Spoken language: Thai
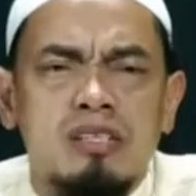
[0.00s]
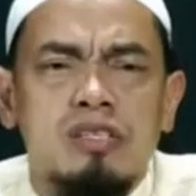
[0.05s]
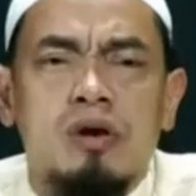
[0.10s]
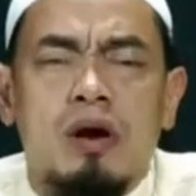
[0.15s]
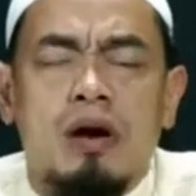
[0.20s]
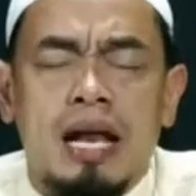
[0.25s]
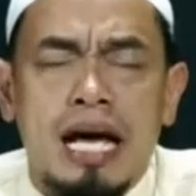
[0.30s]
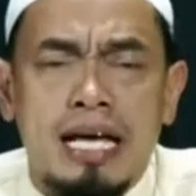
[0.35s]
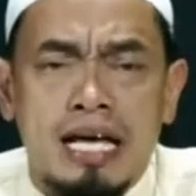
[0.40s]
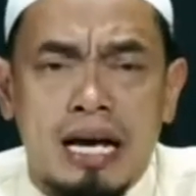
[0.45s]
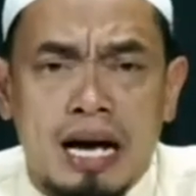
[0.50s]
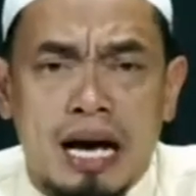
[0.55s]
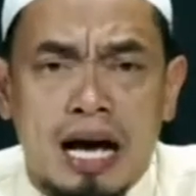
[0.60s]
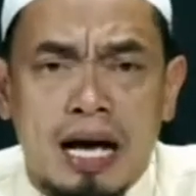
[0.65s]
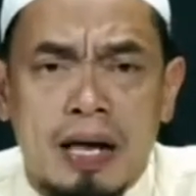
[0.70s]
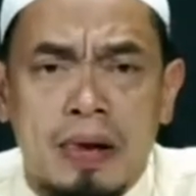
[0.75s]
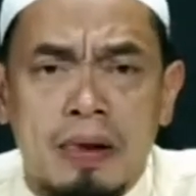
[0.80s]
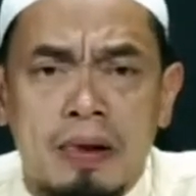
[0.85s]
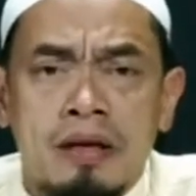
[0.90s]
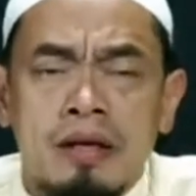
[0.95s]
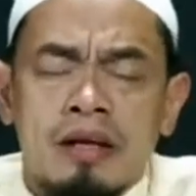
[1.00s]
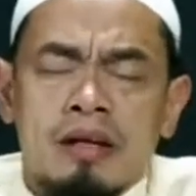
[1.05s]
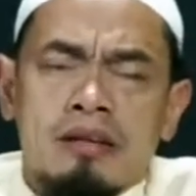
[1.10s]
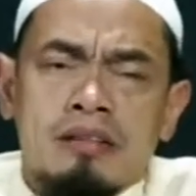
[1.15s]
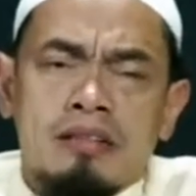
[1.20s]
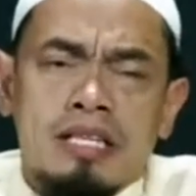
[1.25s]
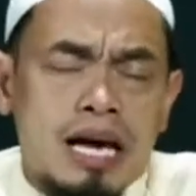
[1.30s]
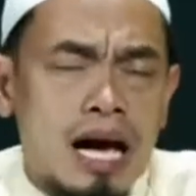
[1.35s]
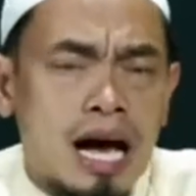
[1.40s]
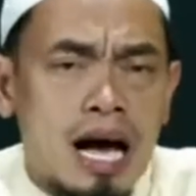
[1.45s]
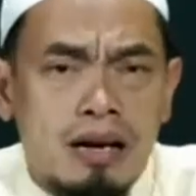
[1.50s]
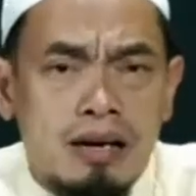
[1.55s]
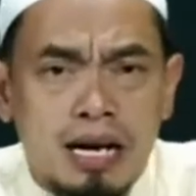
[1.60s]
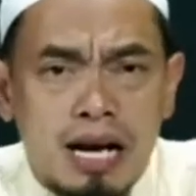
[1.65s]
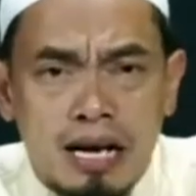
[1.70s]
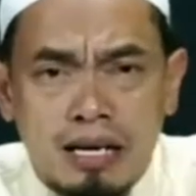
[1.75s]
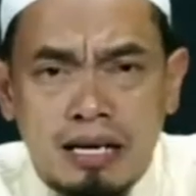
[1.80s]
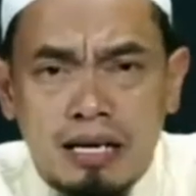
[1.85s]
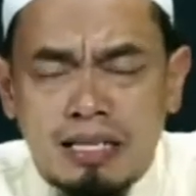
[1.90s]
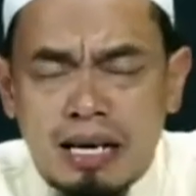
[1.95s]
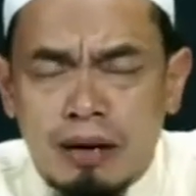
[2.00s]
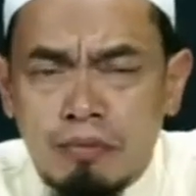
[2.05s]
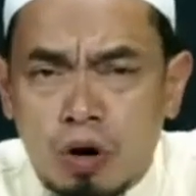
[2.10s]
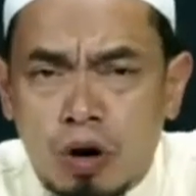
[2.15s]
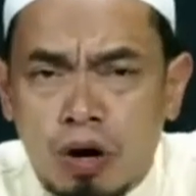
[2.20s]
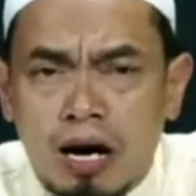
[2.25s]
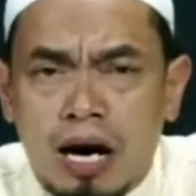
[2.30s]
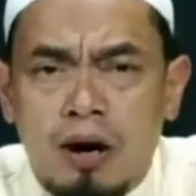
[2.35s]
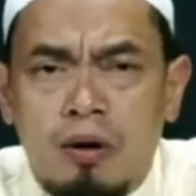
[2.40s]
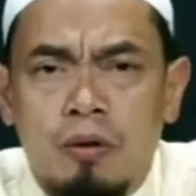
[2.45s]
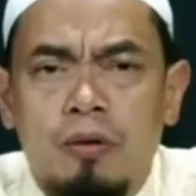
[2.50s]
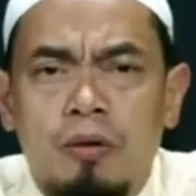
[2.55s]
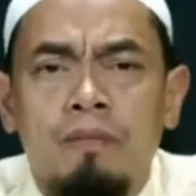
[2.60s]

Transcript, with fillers: ซอเลห์ยังไงแต่หากการกระทำของเขา